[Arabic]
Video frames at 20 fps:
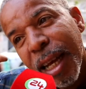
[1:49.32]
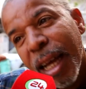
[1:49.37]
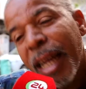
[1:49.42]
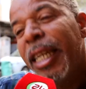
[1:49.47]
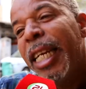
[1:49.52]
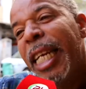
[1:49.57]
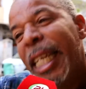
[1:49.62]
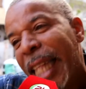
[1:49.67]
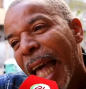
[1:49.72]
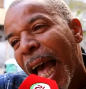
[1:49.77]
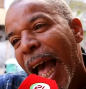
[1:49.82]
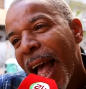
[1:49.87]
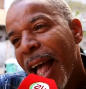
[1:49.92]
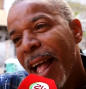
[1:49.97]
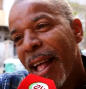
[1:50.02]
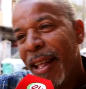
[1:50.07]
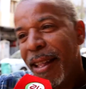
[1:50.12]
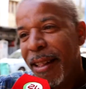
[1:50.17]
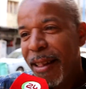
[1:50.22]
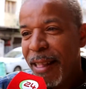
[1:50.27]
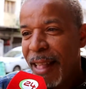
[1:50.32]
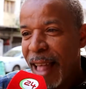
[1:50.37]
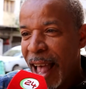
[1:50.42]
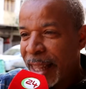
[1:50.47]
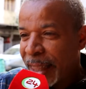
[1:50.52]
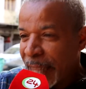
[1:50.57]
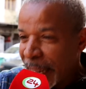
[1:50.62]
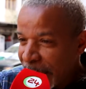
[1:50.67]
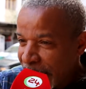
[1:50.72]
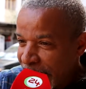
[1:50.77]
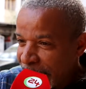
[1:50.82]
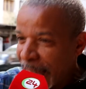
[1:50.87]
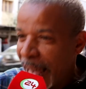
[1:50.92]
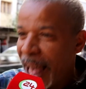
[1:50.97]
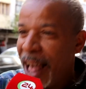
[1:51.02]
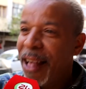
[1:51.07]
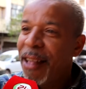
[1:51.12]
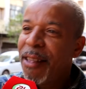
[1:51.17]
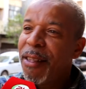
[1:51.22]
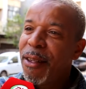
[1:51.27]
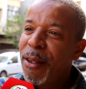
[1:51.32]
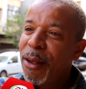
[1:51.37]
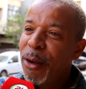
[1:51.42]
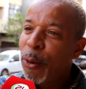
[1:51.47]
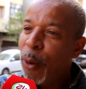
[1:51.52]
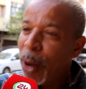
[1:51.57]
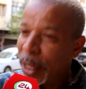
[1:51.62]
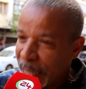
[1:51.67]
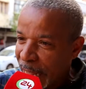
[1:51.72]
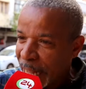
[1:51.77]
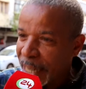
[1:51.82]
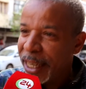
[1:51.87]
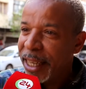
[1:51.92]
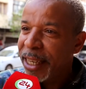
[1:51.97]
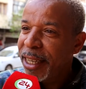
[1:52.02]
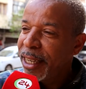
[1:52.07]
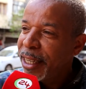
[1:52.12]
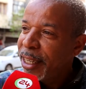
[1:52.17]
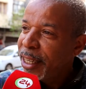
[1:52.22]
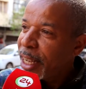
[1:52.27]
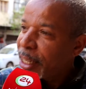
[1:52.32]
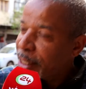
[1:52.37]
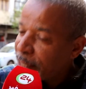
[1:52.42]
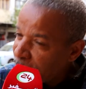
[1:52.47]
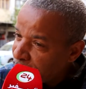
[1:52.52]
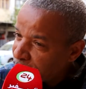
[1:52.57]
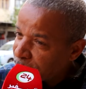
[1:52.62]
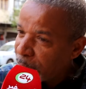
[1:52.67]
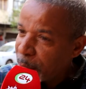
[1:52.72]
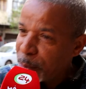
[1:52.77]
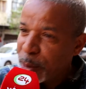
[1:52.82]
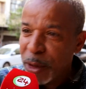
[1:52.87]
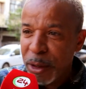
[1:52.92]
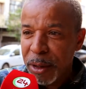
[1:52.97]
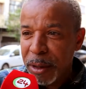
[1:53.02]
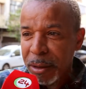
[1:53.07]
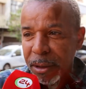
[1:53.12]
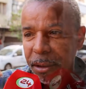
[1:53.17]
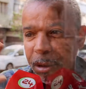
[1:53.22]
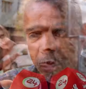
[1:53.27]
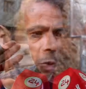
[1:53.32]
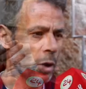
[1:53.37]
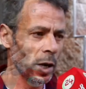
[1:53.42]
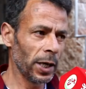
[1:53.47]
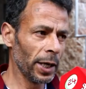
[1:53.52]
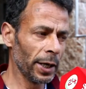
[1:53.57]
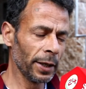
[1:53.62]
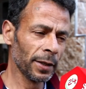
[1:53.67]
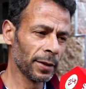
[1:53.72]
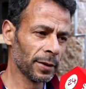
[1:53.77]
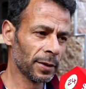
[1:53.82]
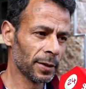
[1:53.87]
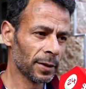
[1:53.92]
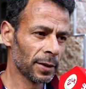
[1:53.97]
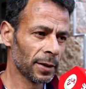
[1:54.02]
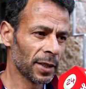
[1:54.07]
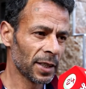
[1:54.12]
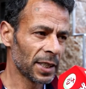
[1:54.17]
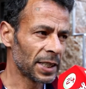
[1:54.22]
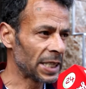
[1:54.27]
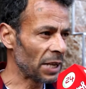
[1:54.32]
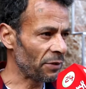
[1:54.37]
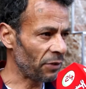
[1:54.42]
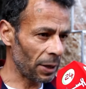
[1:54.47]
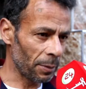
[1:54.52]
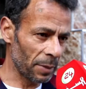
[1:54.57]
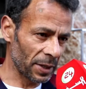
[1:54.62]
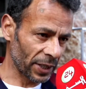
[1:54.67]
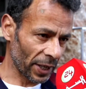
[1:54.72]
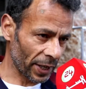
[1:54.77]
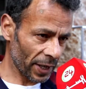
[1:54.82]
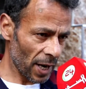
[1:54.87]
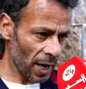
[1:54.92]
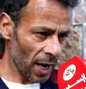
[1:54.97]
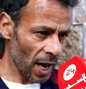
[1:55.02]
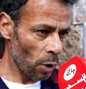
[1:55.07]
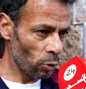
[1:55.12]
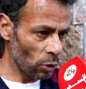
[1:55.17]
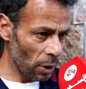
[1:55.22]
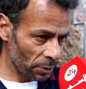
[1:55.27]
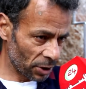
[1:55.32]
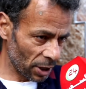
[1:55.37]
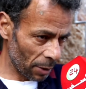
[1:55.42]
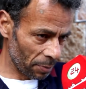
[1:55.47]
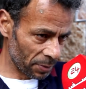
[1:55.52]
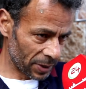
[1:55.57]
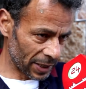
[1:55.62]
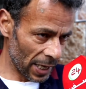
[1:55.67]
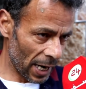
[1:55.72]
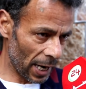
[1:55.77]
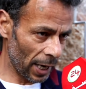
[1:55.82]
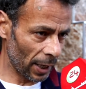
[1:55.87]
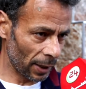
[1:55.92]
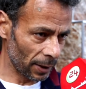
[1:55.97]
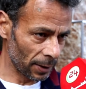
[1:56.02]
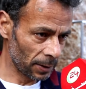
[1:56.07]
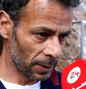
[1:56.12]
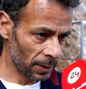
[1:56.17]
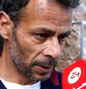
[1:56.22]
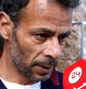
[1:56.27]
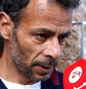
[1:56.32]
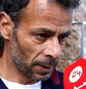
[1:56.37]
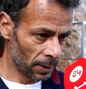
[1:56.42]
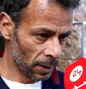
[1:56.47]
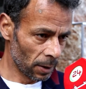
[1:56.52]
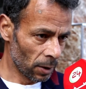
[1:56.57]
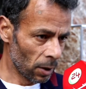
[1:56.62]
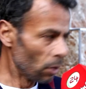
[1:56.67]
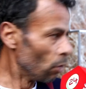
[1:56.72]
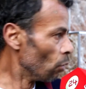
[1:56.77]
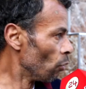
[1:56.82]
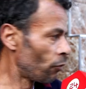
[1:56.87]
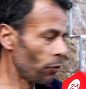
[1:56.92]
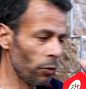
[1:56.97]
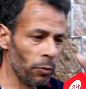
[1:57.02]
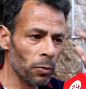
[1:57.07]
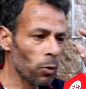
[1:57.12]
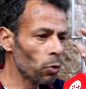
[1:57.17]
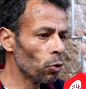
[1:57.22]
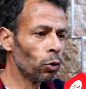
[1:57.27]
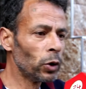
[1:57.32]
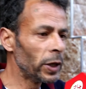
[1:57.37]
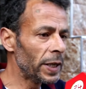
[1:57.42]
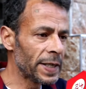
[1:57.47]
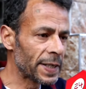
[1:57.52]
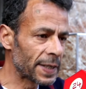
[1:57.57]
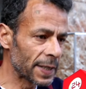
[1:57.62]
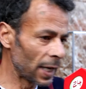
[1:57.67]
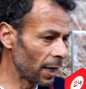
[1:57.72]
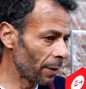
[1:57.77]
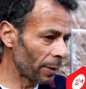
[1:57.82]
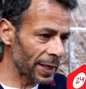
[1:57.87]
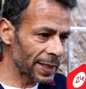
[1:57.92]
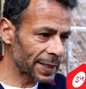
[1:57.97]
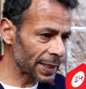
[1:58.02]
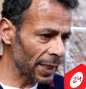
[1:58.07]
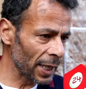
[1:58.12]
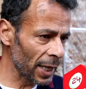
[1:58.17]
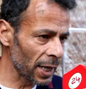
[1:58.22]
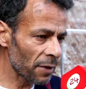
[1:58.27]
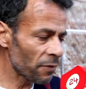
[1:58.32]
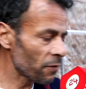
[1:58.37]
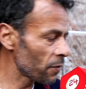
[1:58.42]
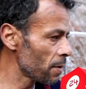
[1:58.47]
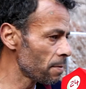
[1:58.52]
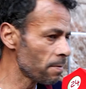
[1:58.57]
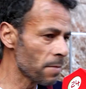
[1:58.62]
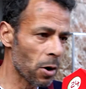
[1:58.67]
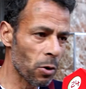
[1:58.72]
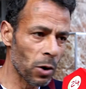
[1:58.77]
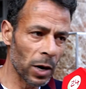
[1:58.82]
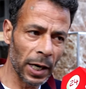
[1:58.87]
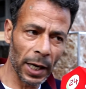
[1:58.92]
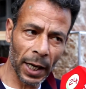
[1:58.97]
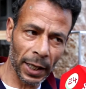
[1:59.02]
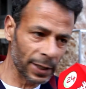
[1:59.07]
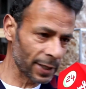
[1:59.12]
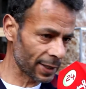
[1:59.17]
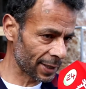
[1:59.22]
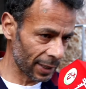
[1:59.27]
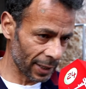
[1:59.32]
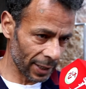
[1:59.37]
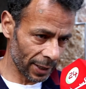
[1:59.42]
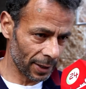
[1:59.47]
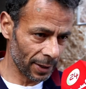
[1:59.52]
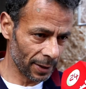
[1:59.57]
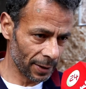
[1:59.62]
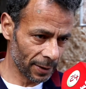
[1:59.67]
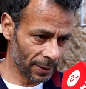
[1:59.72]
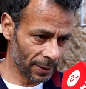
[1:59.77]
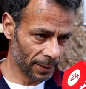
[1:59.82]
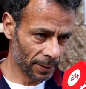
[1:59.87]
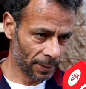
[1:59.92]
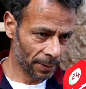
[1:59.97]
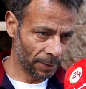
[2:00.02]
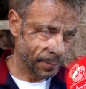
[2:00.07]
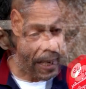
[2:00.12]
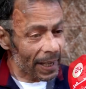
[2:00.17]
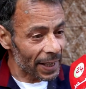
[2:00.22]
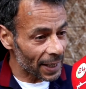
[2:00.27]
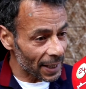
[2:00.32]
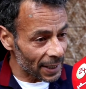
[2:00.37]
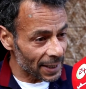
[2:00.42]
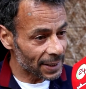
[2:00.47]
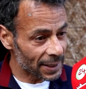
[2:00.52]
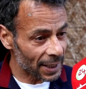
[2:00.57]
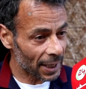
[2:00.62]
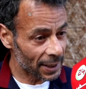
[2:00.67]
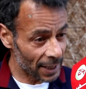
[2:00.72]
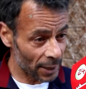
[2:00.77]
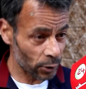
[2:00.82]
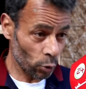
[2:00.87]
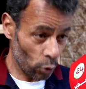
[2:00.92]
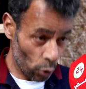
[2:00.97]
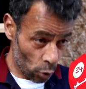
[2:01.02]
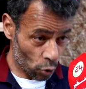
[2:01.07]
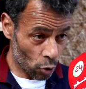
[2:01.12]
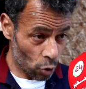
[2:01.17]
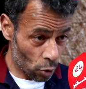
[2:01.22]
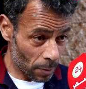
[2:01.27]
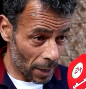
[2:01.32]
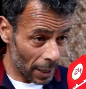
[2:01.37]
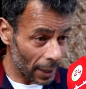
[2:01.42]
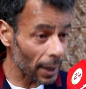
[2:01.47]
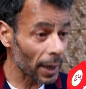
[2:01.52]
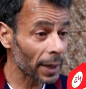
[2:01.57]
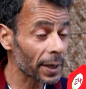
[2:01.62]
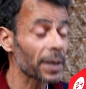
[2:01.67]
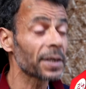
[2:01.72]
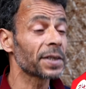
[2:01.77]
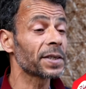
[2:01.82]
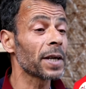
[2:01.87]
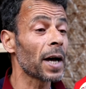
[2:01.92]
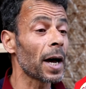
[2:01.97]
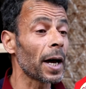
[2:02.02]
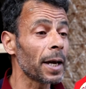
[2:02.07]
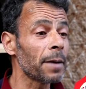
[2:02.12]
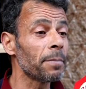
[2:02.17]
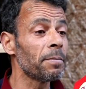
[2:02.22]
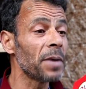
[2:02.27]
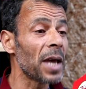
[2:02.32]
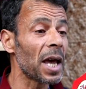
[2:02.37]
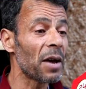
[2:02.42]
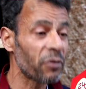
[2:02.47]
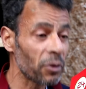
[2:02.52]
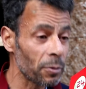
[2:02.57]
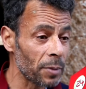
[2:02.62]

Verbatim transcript: النداء هذا نداء وطني خصنا نحترموه اولا دافع المضره اولا من جلب المصلحه وفي والانسان اللي بغى يصلي فين ما والي غادي يصلي القرار اللي اتخذته الحكومه قرار صائب